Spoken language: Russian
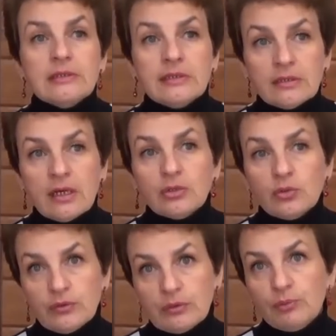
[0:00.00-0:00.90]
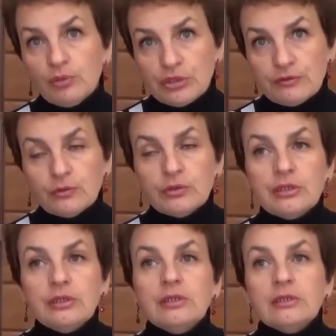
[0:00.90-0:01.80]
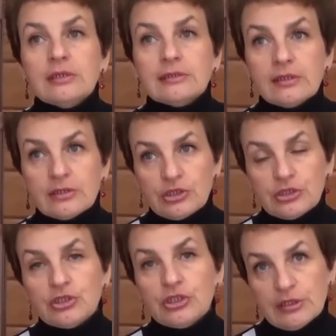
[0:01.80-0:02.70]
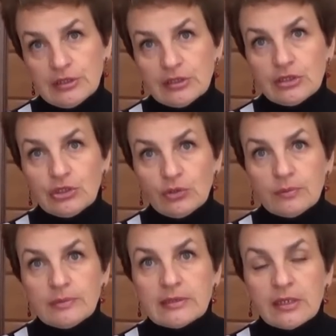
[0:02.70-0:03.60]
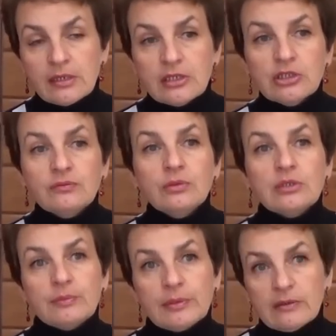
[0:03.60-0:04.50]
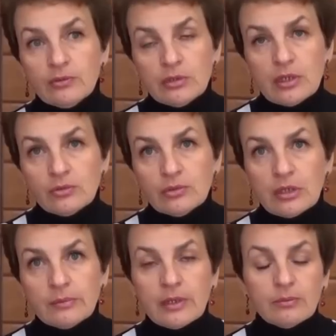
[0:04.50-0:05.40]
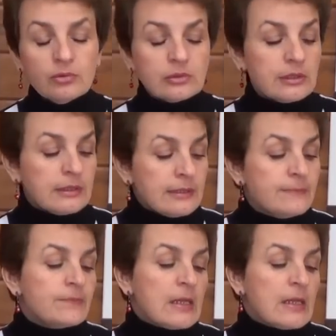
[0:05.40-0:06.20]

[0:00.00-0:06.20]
где готовят почву и недостаточно тщательно ее обеззараживают, тепловой какой-то обработкой, да,